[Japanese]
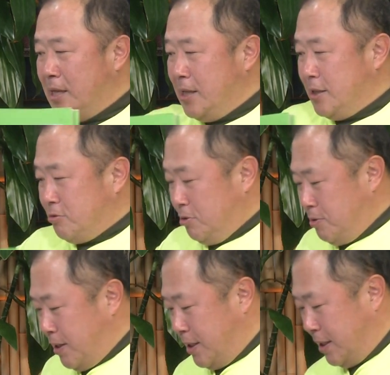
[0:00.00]
い。それで
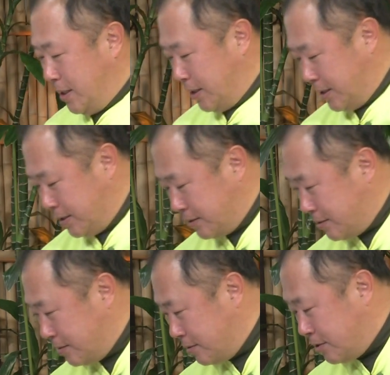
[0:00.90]
は
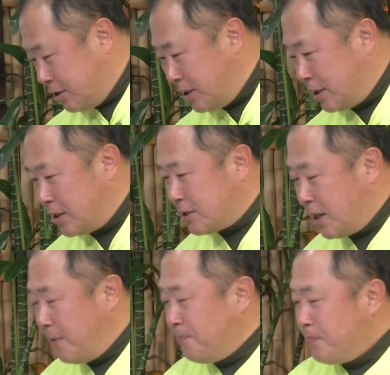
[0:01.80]
次なんです
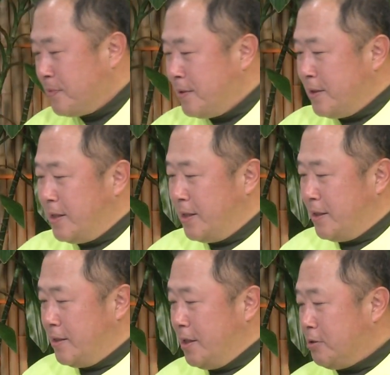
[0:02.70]
が、
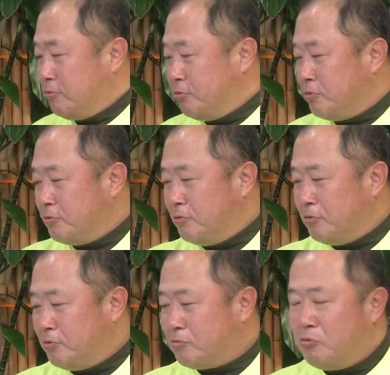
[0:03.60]
やはりこ
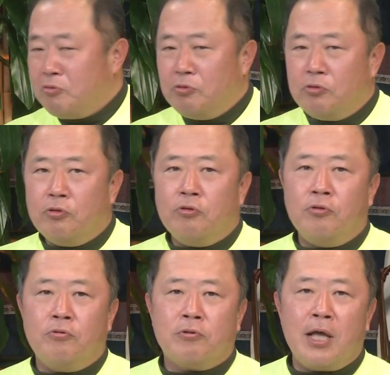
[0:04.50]
の今後
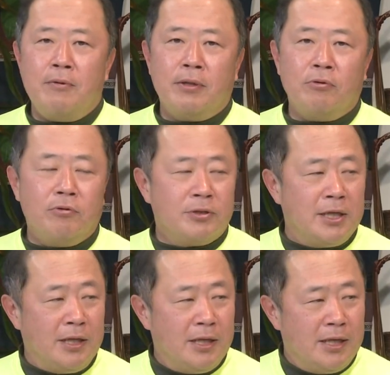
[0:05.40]
の台湾の政